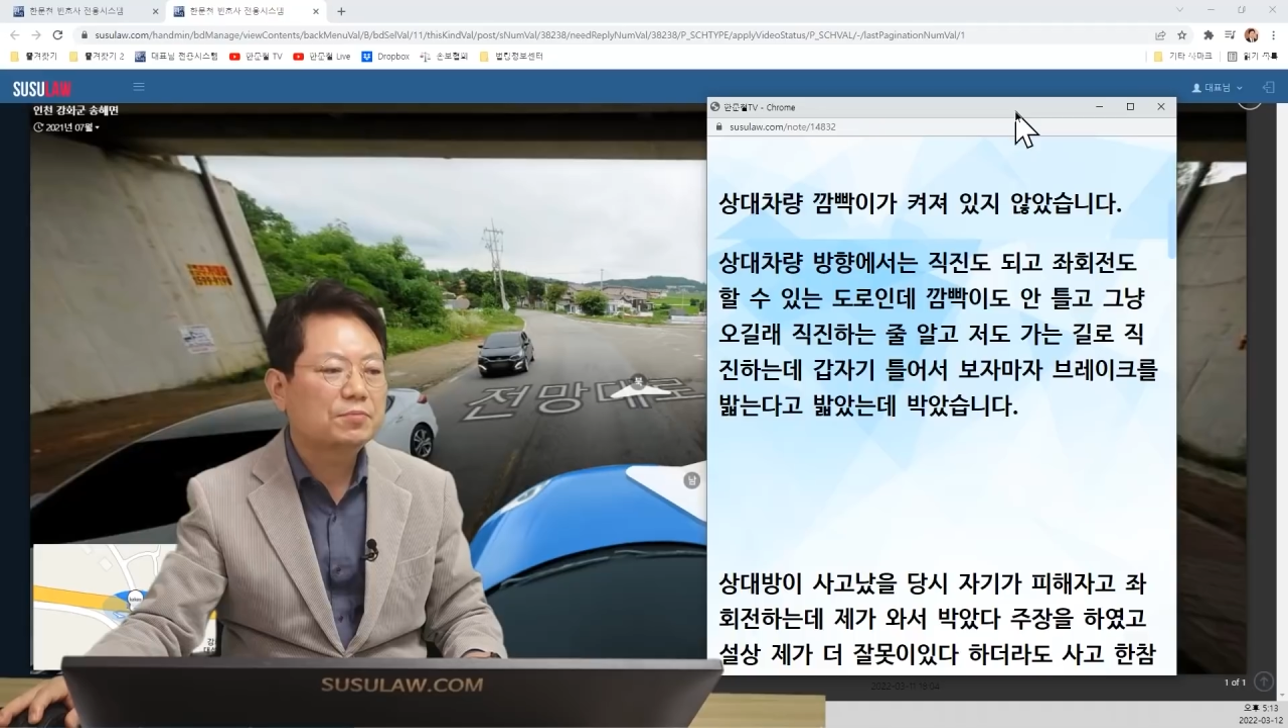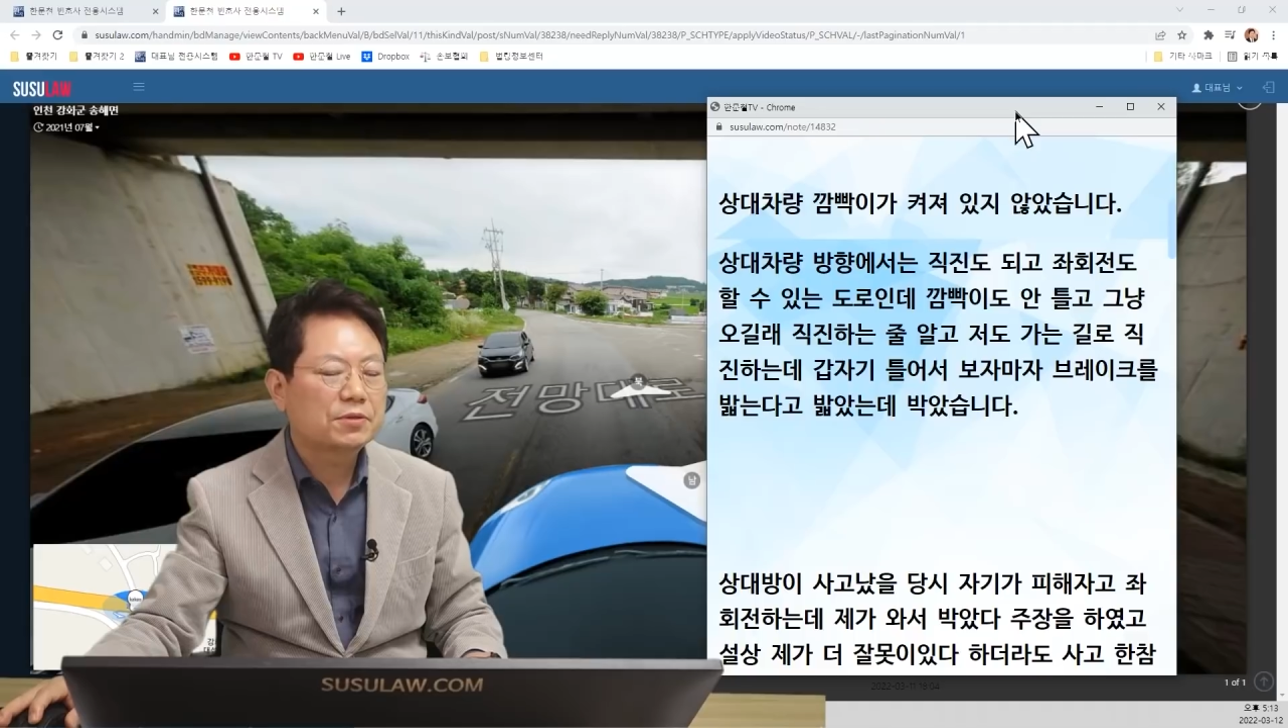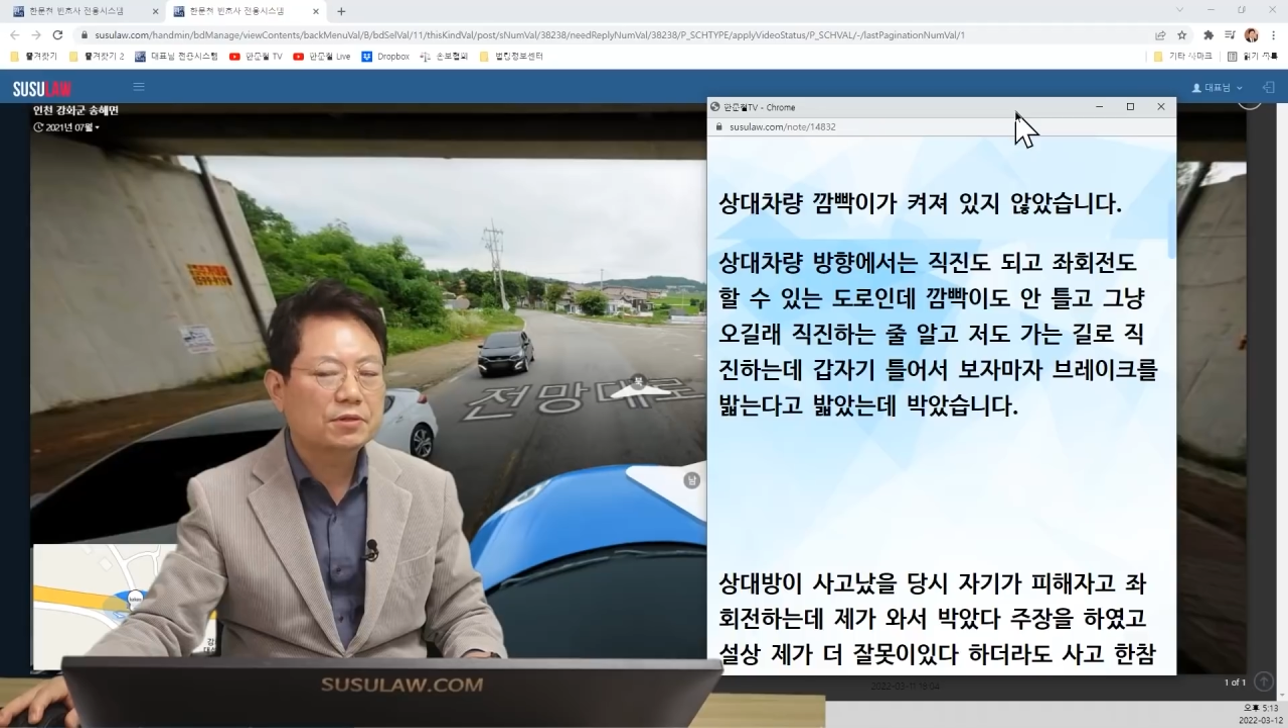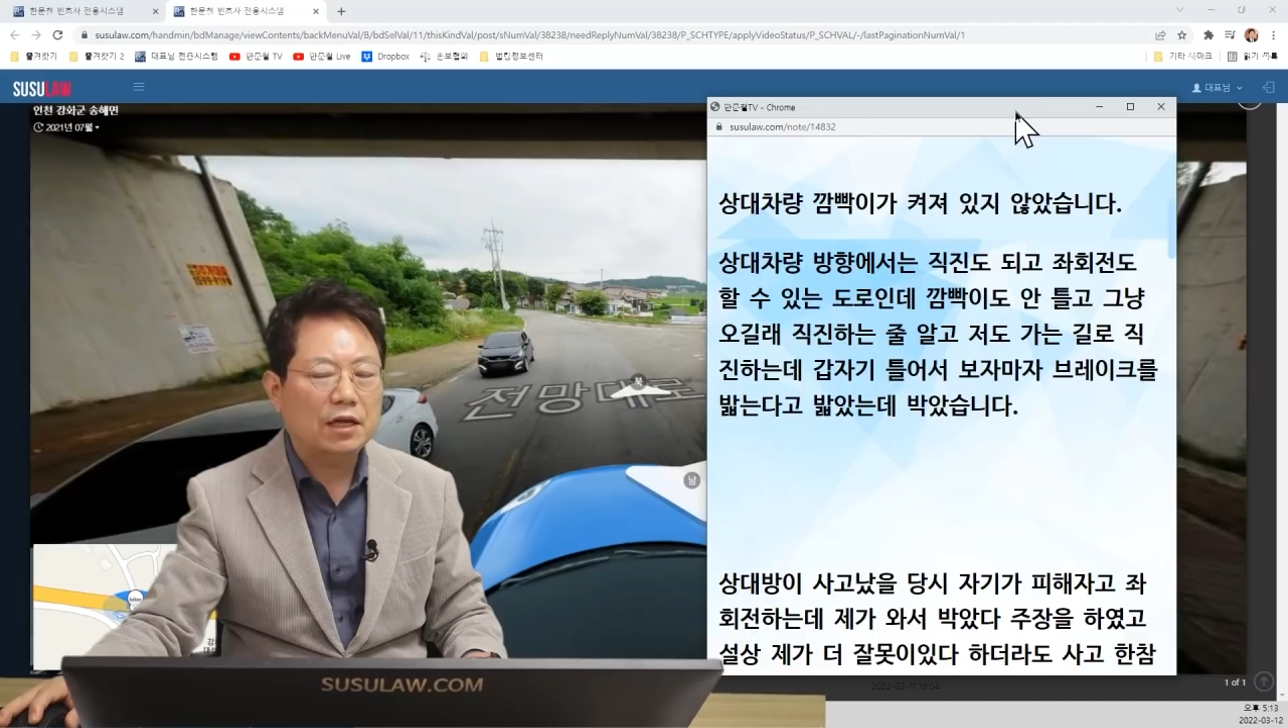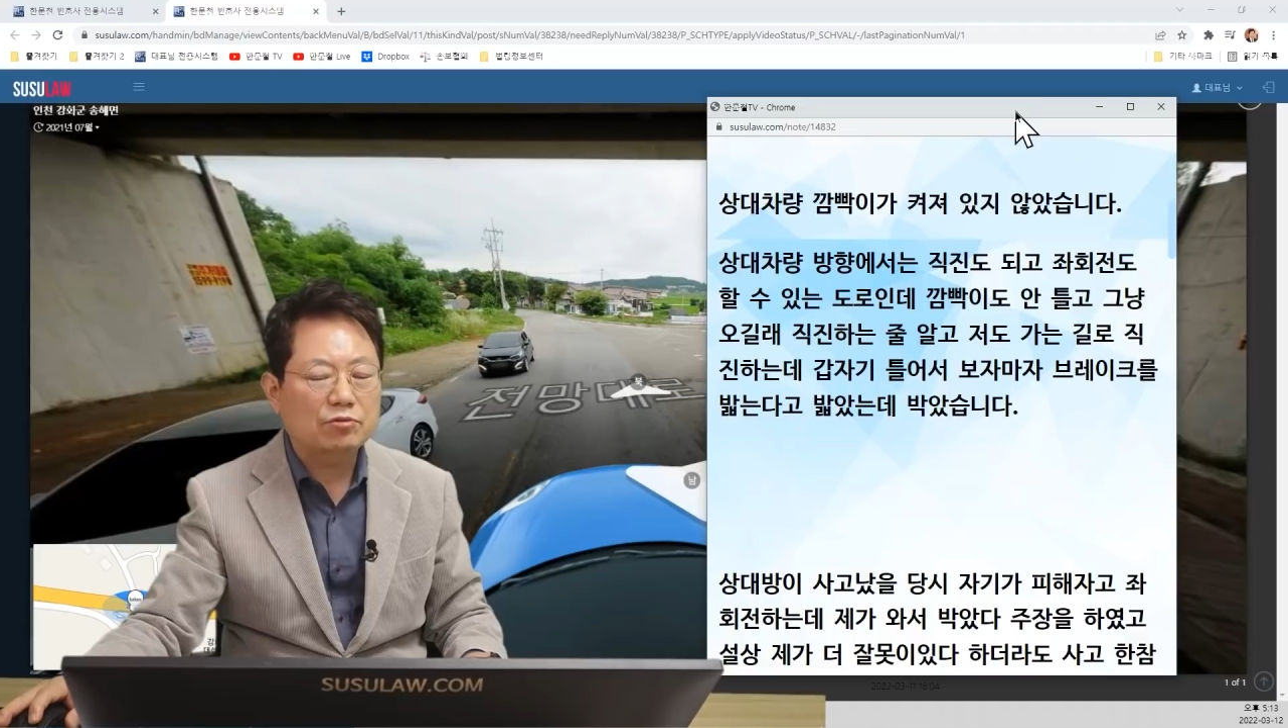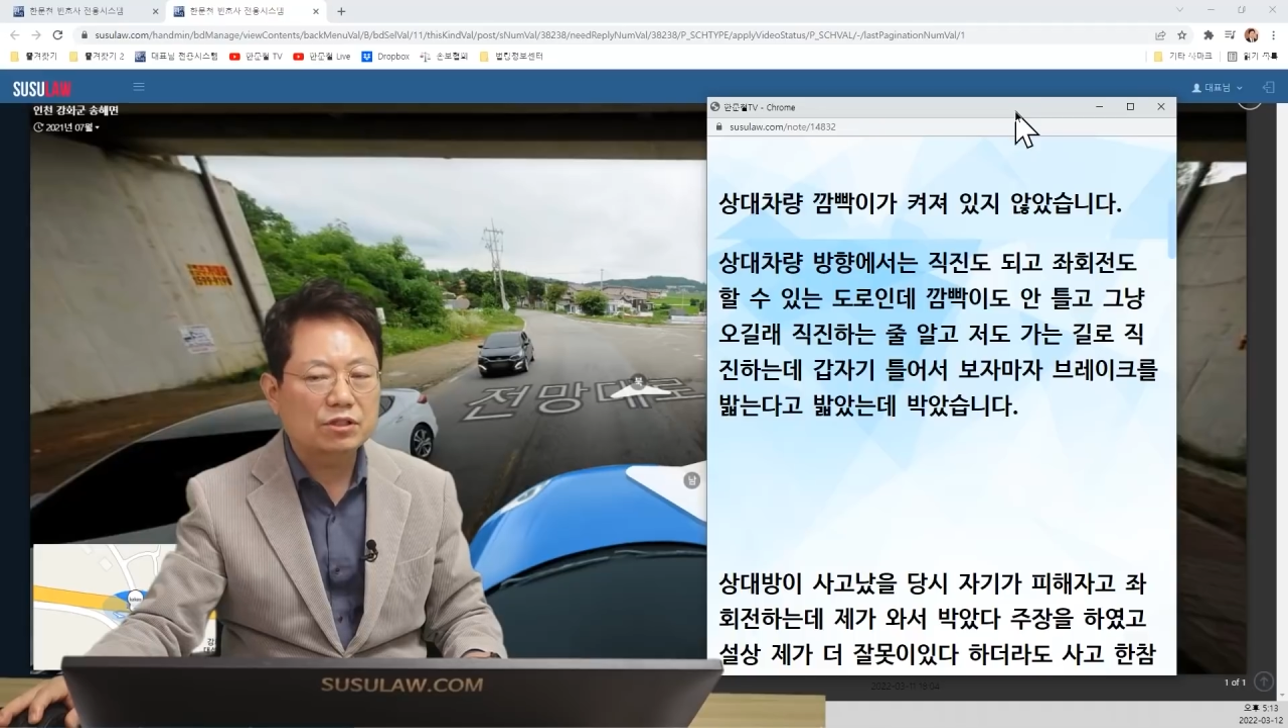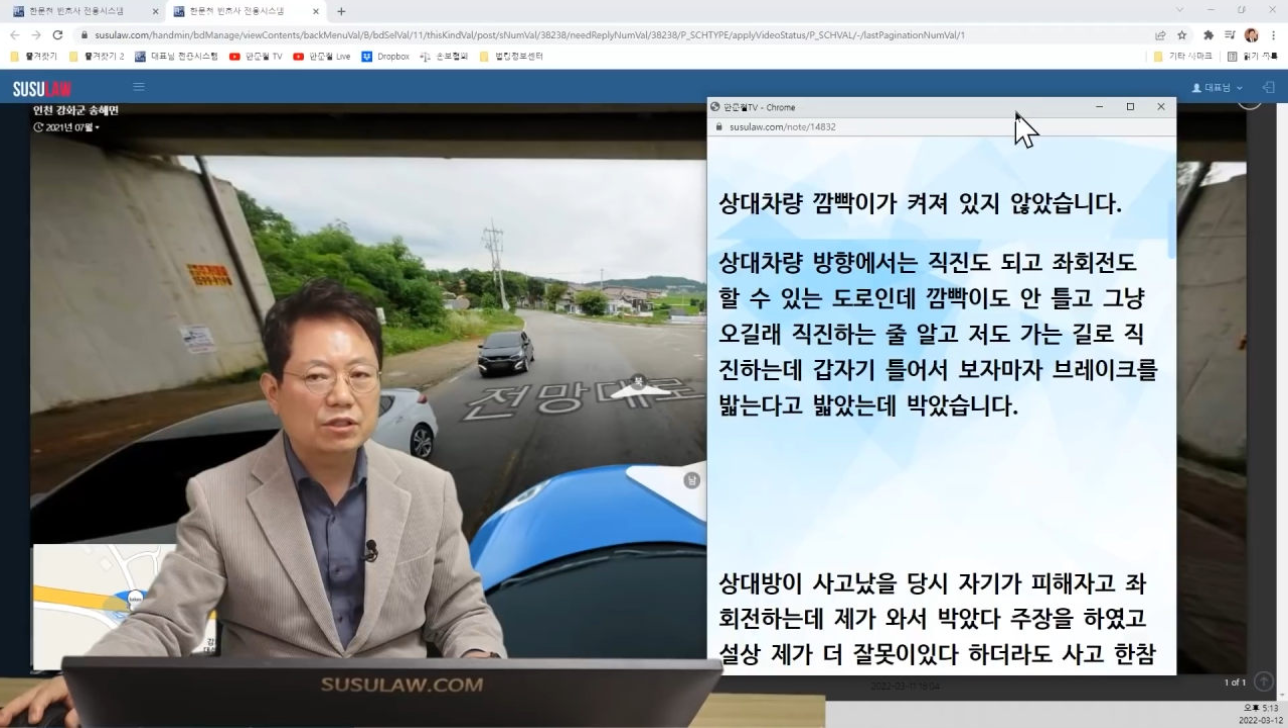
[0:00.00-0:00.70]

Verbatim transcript: 싶어서 나도